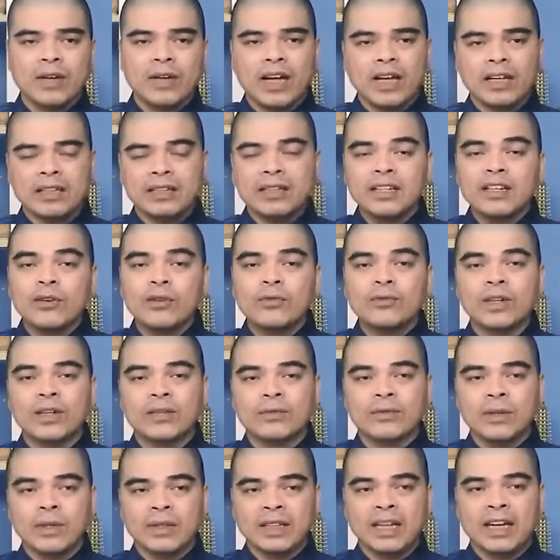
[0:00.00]
về những con
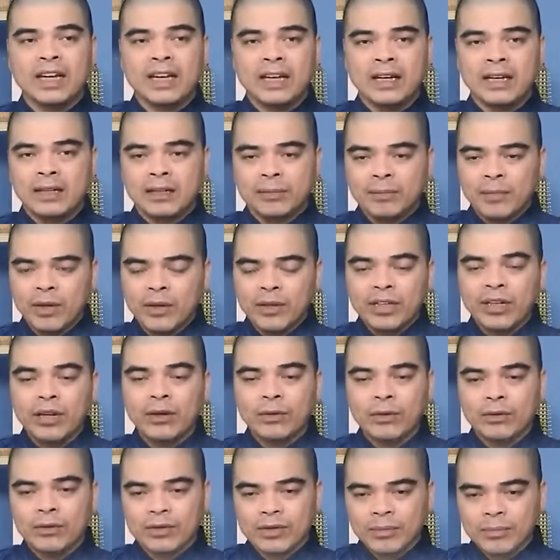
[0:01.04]
vật vào nhà báo hiệu
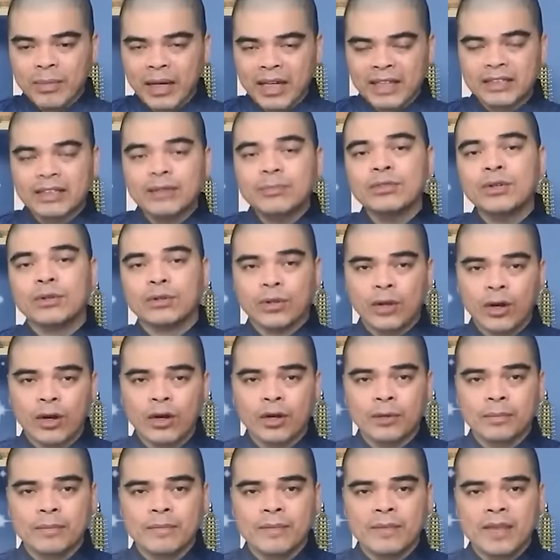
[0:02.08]
bạn sắp giàu
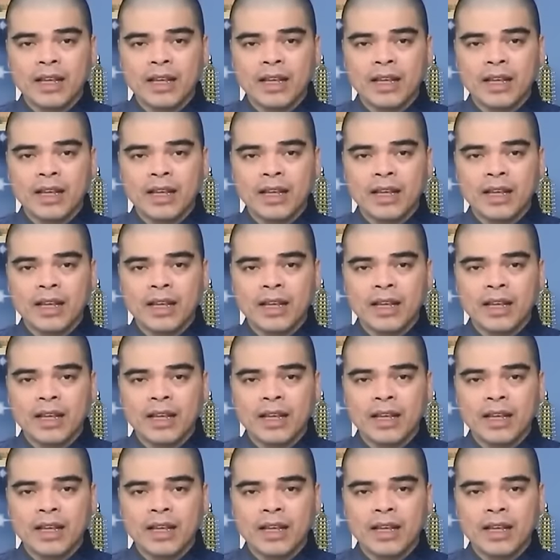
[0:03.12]
to.